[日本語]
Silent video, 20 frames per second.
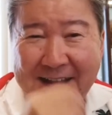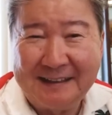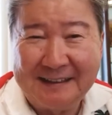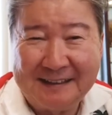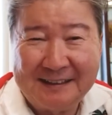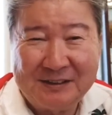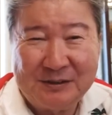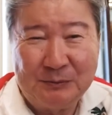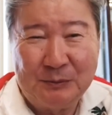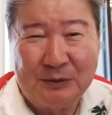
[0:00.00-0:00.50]

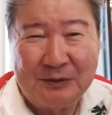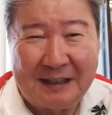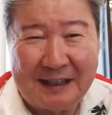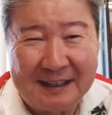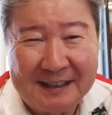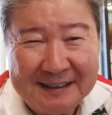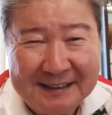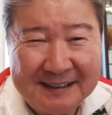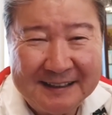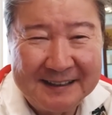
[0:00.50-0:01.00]
な質問
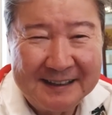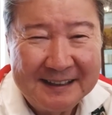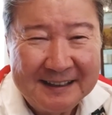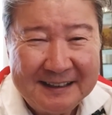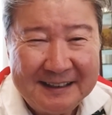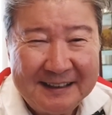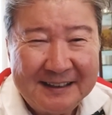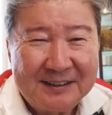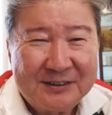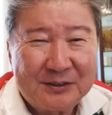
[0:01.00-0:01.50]
が
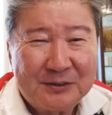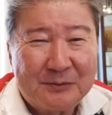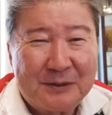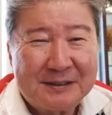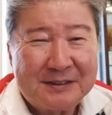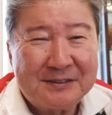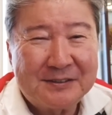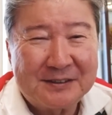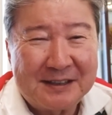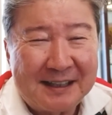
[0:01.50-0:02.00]
好
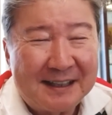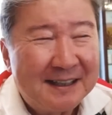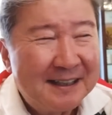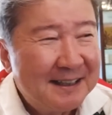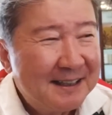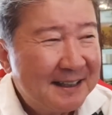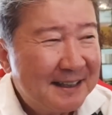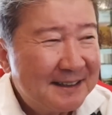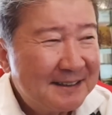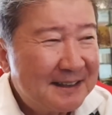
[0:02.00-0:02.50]
ましいので、
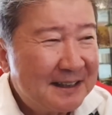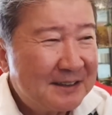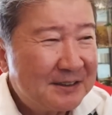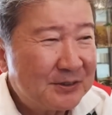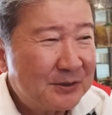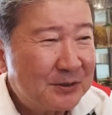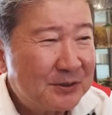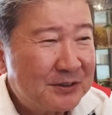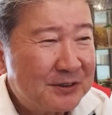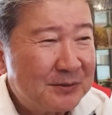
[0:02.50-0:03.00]
ぜひ
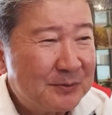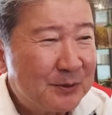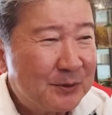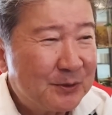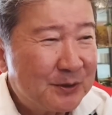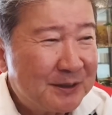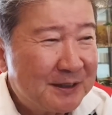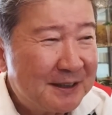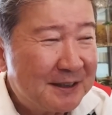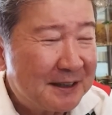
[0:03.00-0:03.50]
そういう質
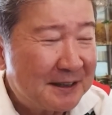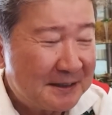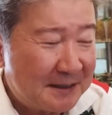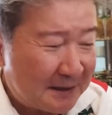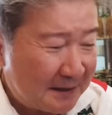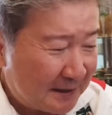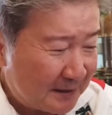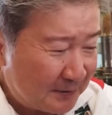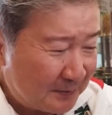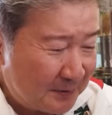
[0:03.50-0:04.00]
問をしていただきたいな